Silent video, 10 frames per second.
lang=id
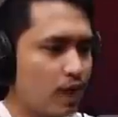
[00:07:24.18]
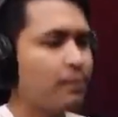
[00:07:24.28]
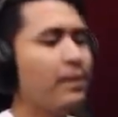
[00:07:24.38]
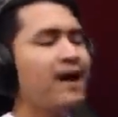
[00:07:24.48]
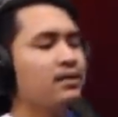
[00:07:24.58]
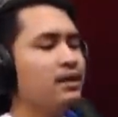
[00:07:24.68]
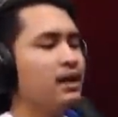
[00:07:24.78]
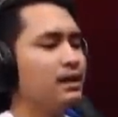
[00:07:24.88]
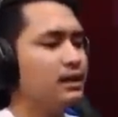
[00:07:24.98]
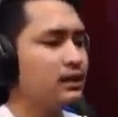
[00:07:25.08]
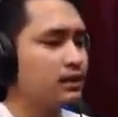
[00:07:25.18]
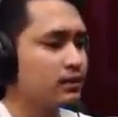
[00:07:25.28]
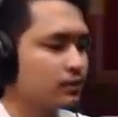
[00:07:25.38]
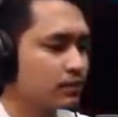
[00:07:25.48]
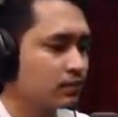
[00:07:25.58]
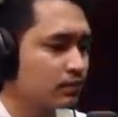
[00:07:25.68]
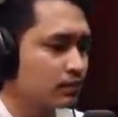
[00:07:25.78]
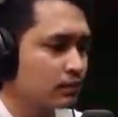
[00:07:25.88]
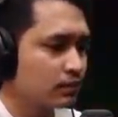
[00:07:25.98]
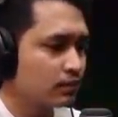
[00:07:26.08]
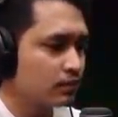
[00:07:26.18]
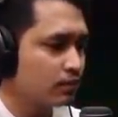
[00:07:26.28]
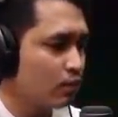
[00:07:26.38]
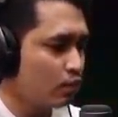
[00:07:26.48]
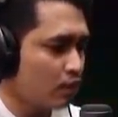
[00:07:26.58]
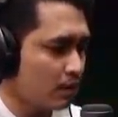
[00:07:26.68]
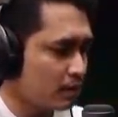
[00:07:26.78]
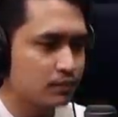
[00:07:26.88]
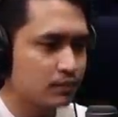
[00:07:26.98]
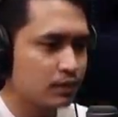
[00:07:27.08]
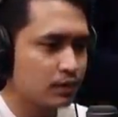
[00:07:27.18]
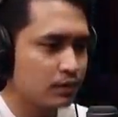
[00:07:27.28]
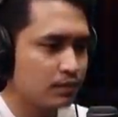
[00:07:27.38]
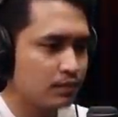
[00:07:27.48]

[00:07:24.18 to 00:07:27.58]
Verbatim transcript: Mati anjing. Waduh amat. Hup.